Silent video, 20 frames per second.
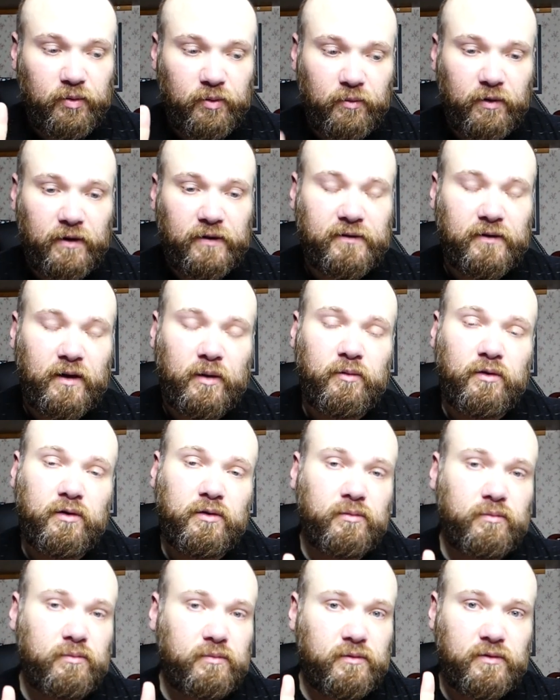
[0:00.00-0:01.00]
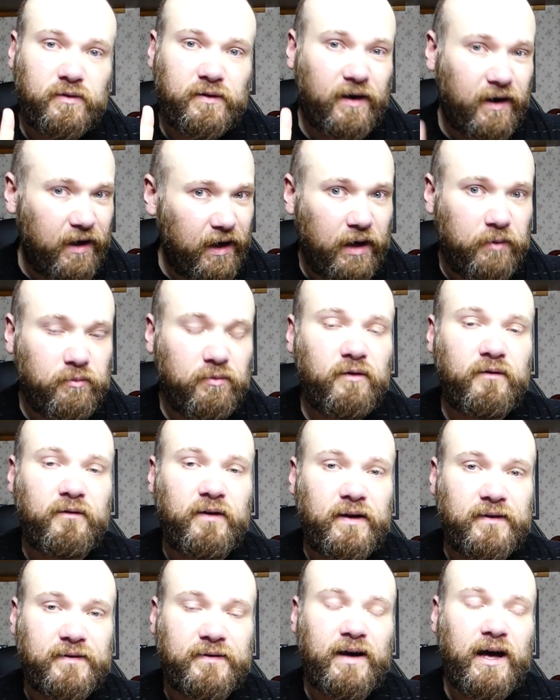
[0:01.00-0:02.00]
pour moi c'est vraiment une très
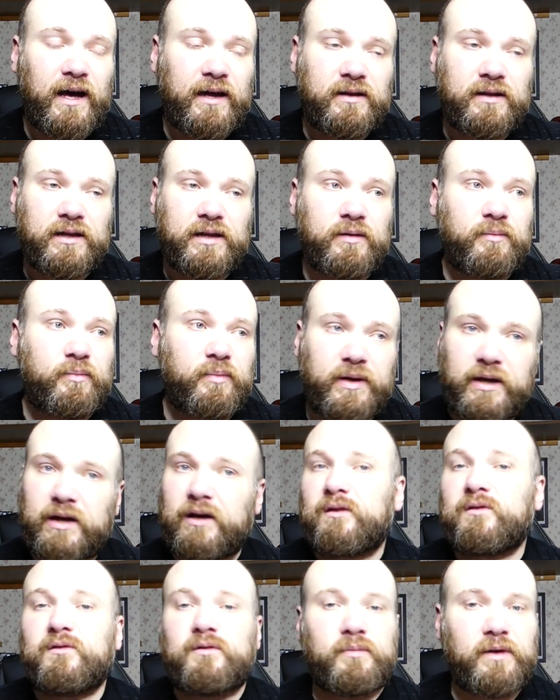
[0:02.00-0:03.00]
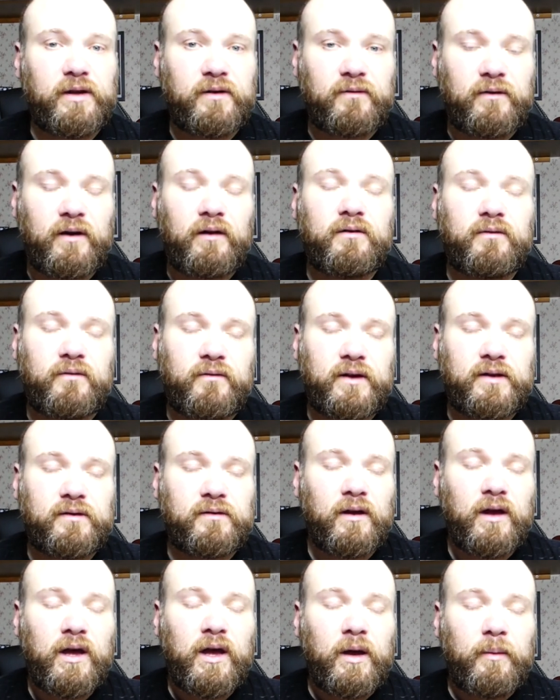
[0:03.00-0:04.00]
mauvaise année, pire que 2020 en fait,